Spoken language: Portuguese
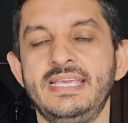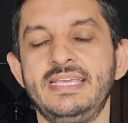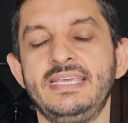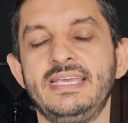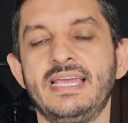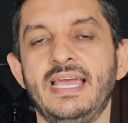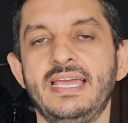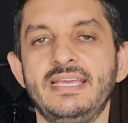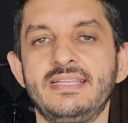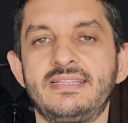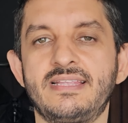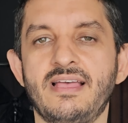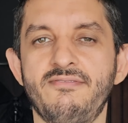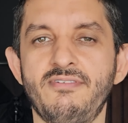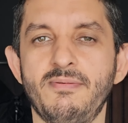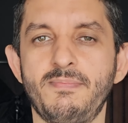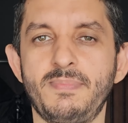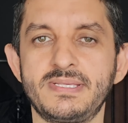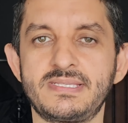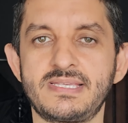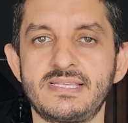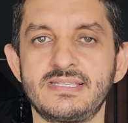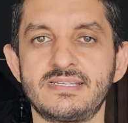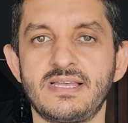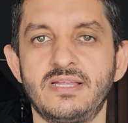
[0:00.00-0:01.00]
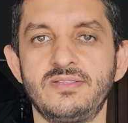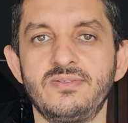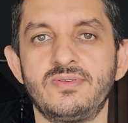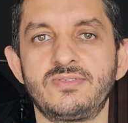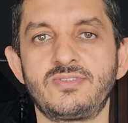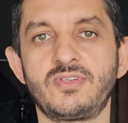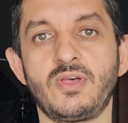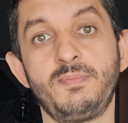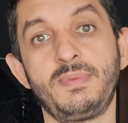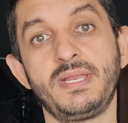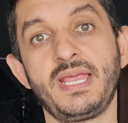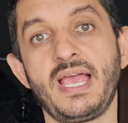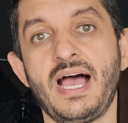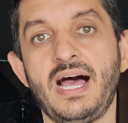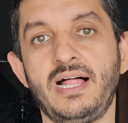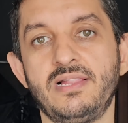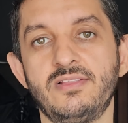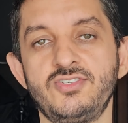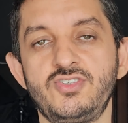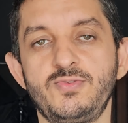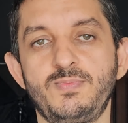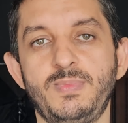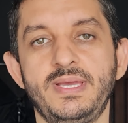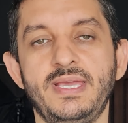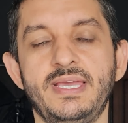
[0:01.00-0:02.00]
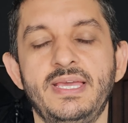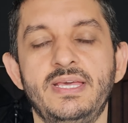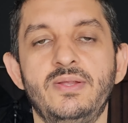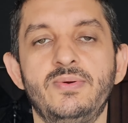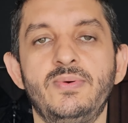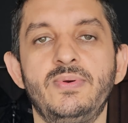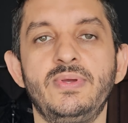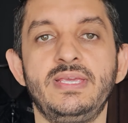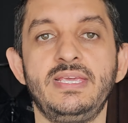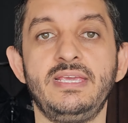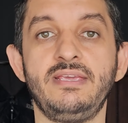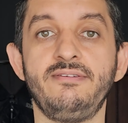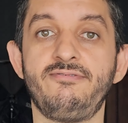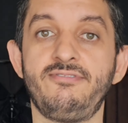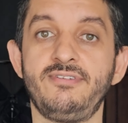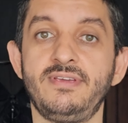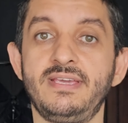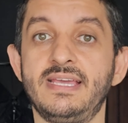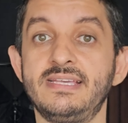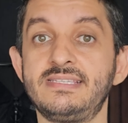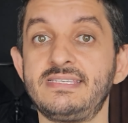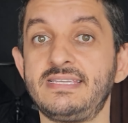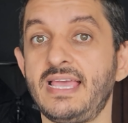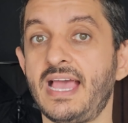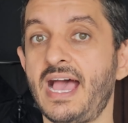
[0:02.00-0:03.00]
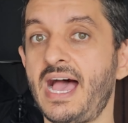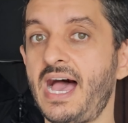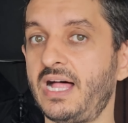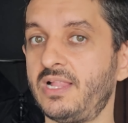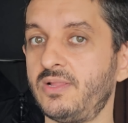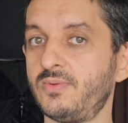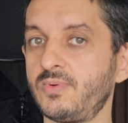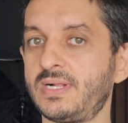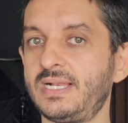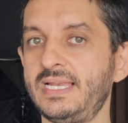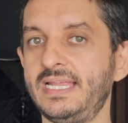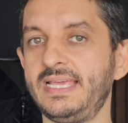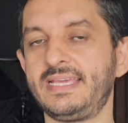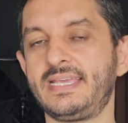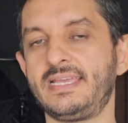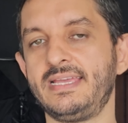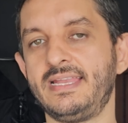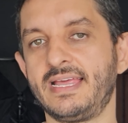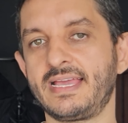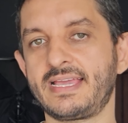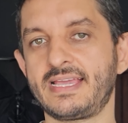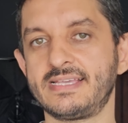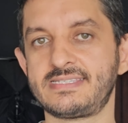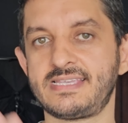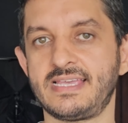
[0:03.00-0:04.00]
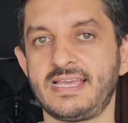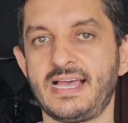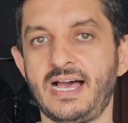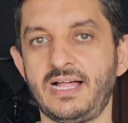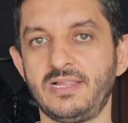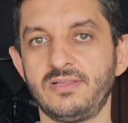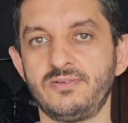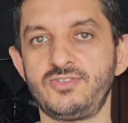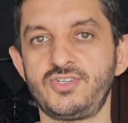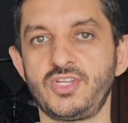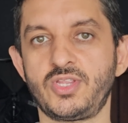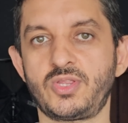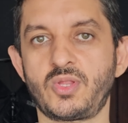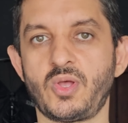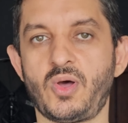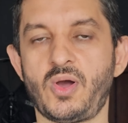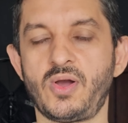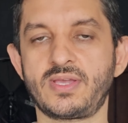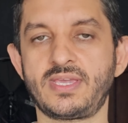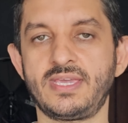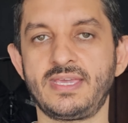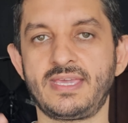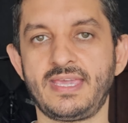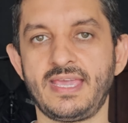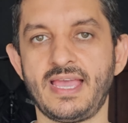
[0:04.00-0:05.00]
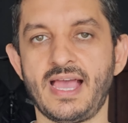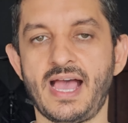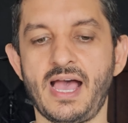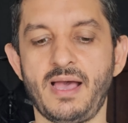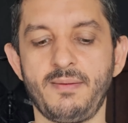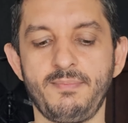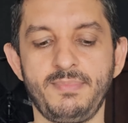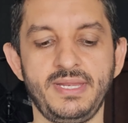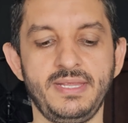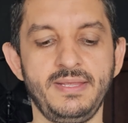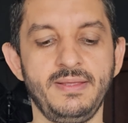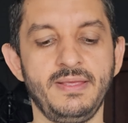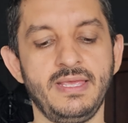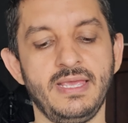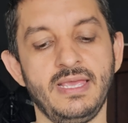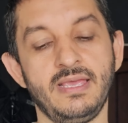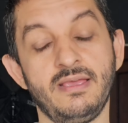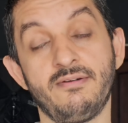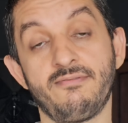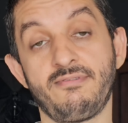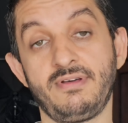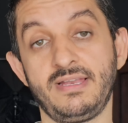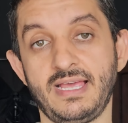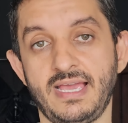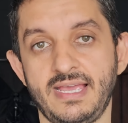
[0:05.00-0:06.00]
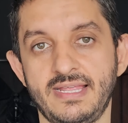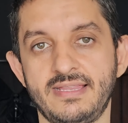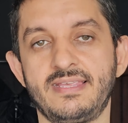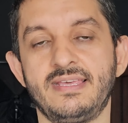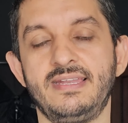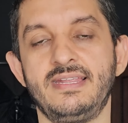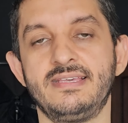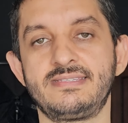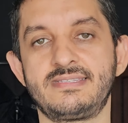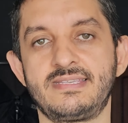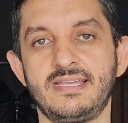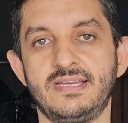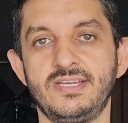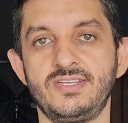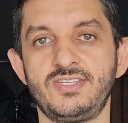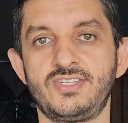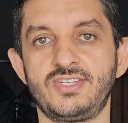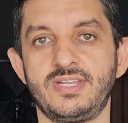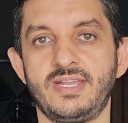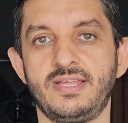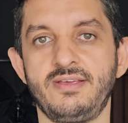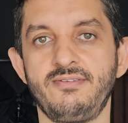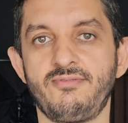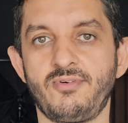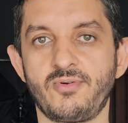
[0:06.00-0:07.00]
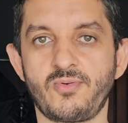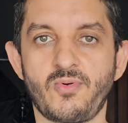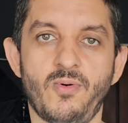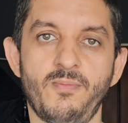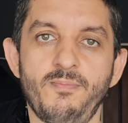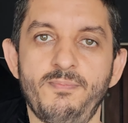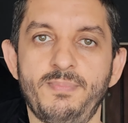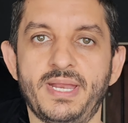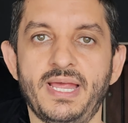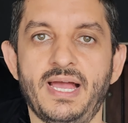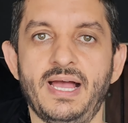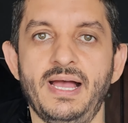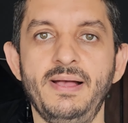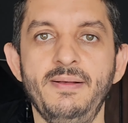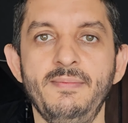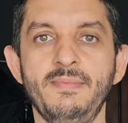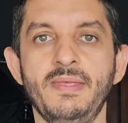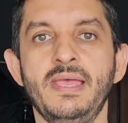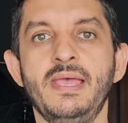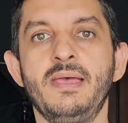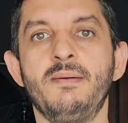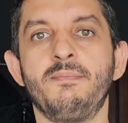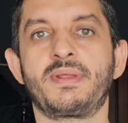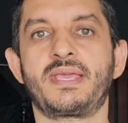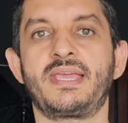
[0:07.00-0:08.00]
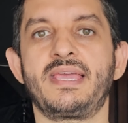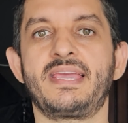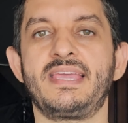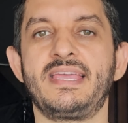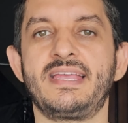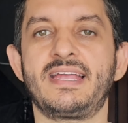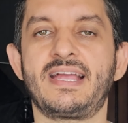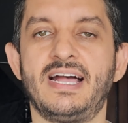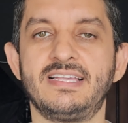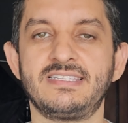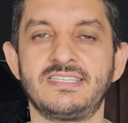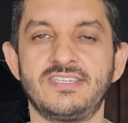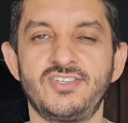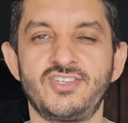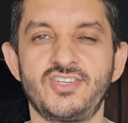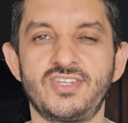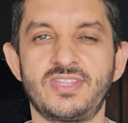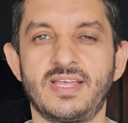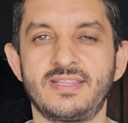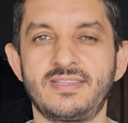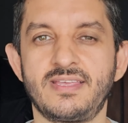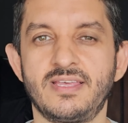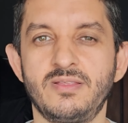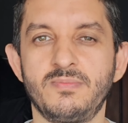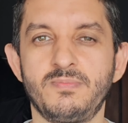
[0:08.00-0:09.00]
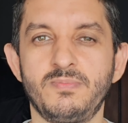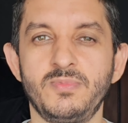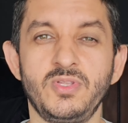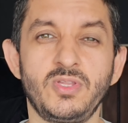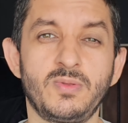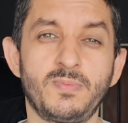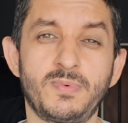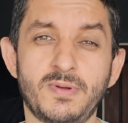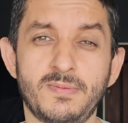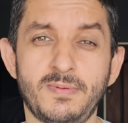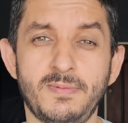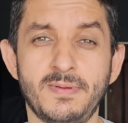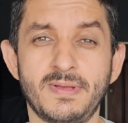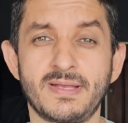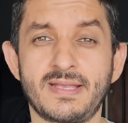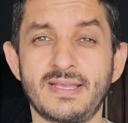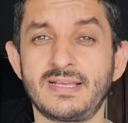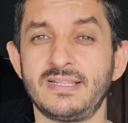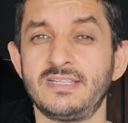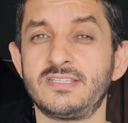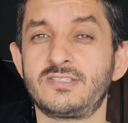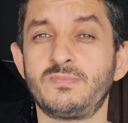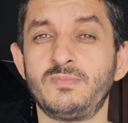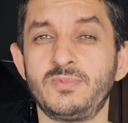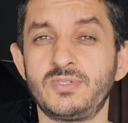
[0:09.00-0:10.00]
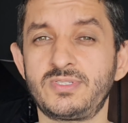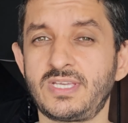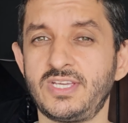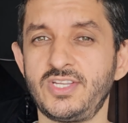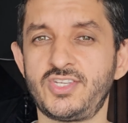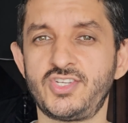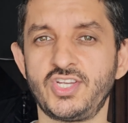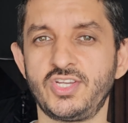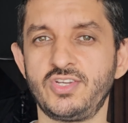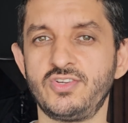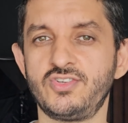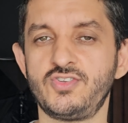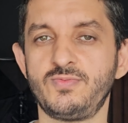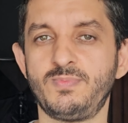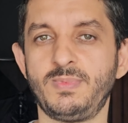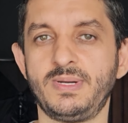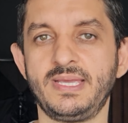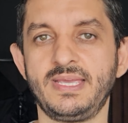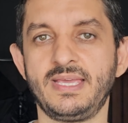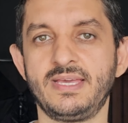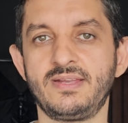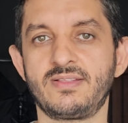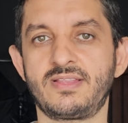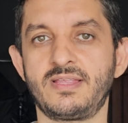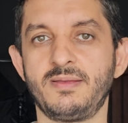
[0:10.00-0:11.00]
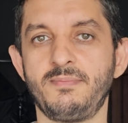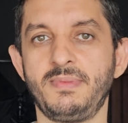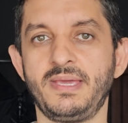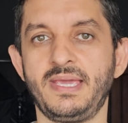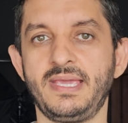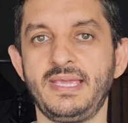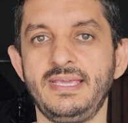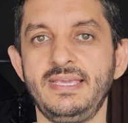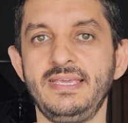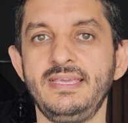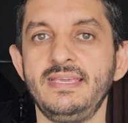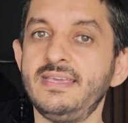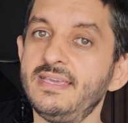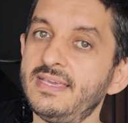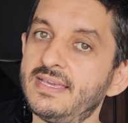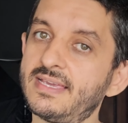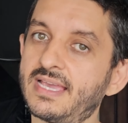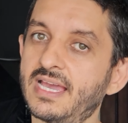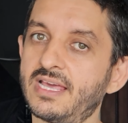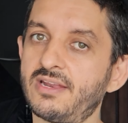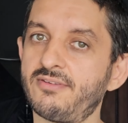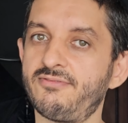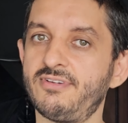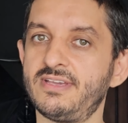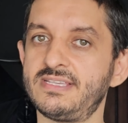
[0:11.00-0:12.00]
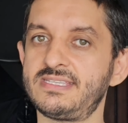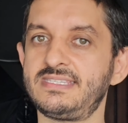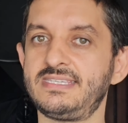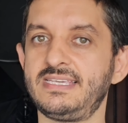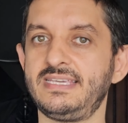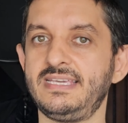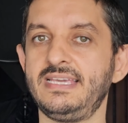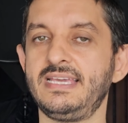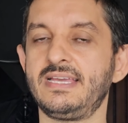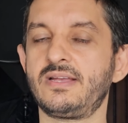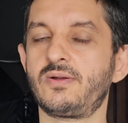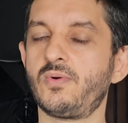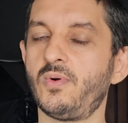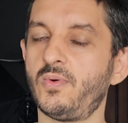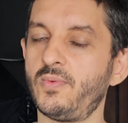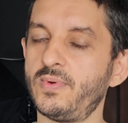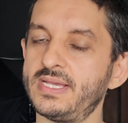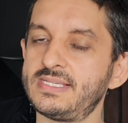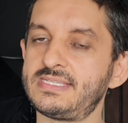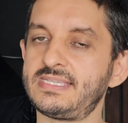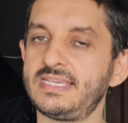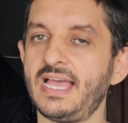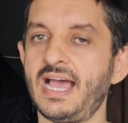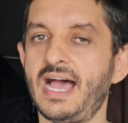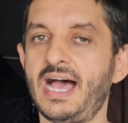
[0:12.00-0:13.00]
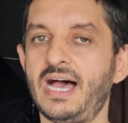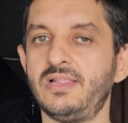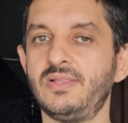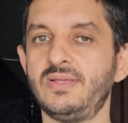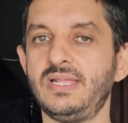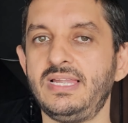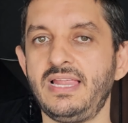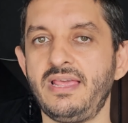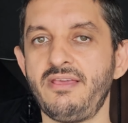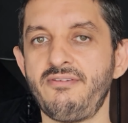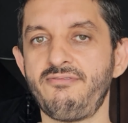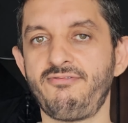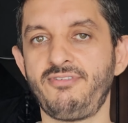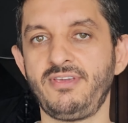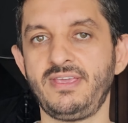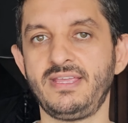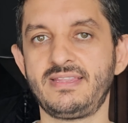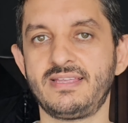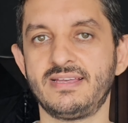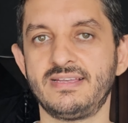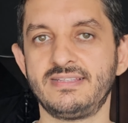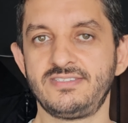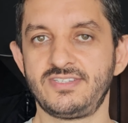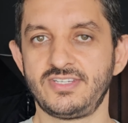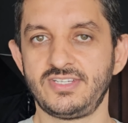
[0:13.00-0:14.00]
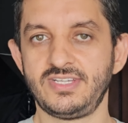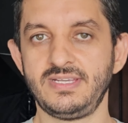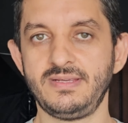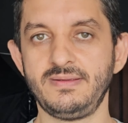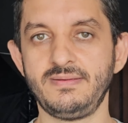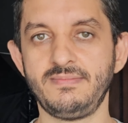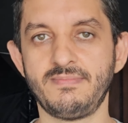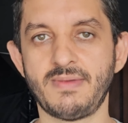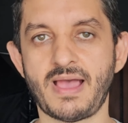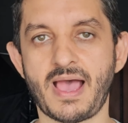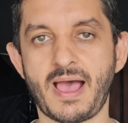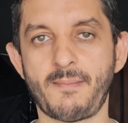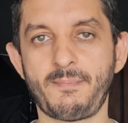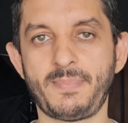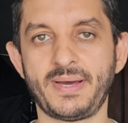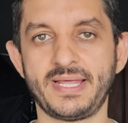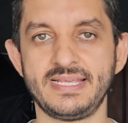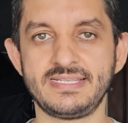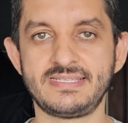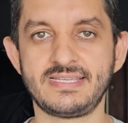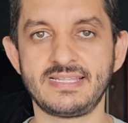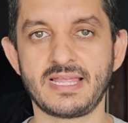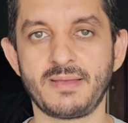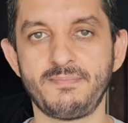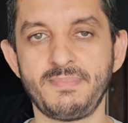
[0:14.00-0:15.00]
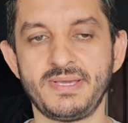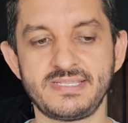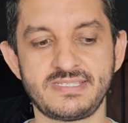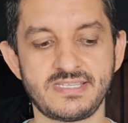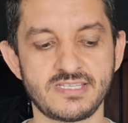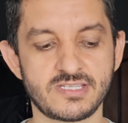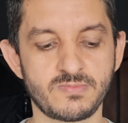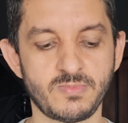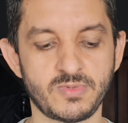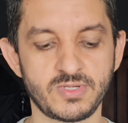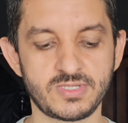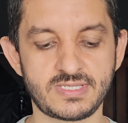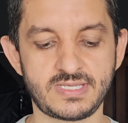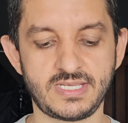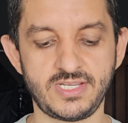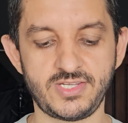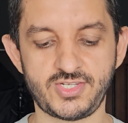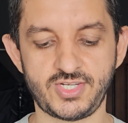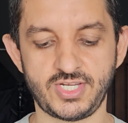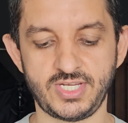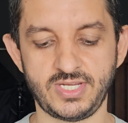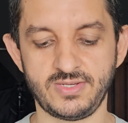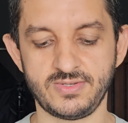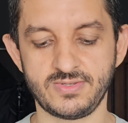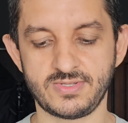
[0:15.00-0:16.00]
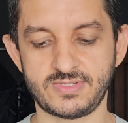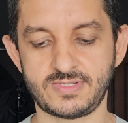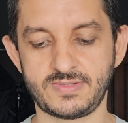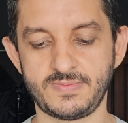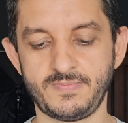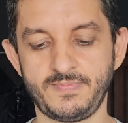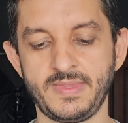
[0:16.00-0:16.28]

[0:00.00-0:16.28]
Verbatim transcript: E aí estava pesquisando sobre ralo de banheiro e vi esse ralo clique, né, que é esse ralo de toque que abre. Falei, ah, interessante, né, vou comprar, porque aqui em casa a gente está tendo muito problema com aqueles mosquitinhos de banheiro também. Quero ver se com esse ralo ele evita de aparecer também esses mosquitinhos.